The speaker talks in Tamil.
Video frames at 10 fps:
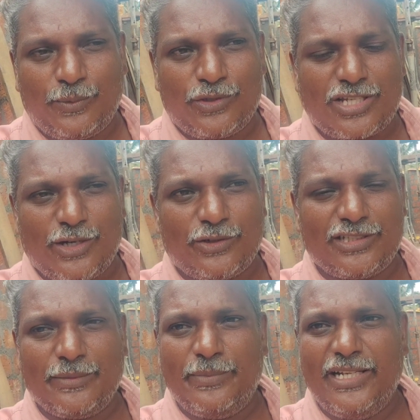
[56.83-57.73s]
புதுசாக
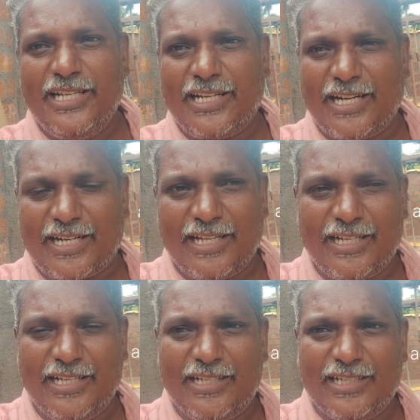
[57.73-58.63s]
ஒருத்தர் பில்டிங்
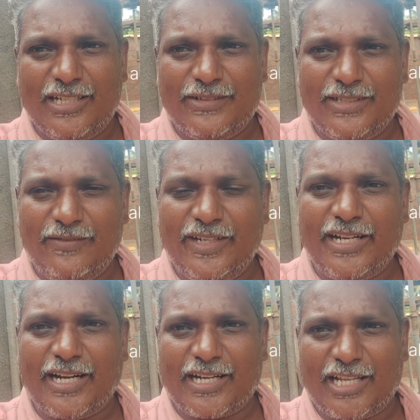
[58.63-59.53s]
கட்டுறாரு இல்லை வந்து
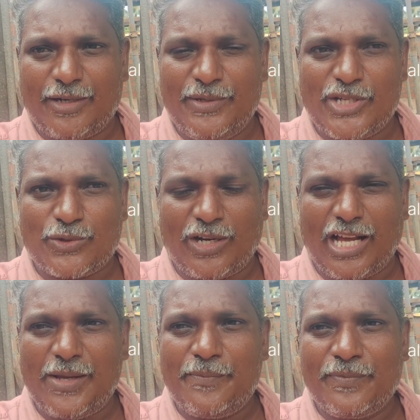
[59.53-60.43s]
வீடு கட்டுறாரு அப்படின்னு
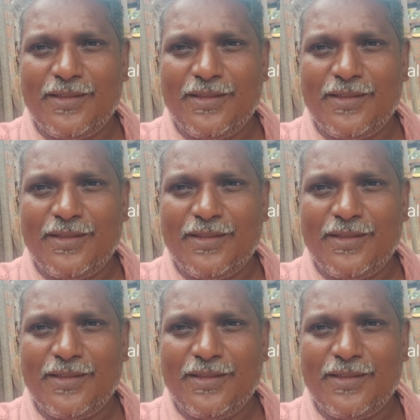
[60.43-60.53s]
சொன்னால்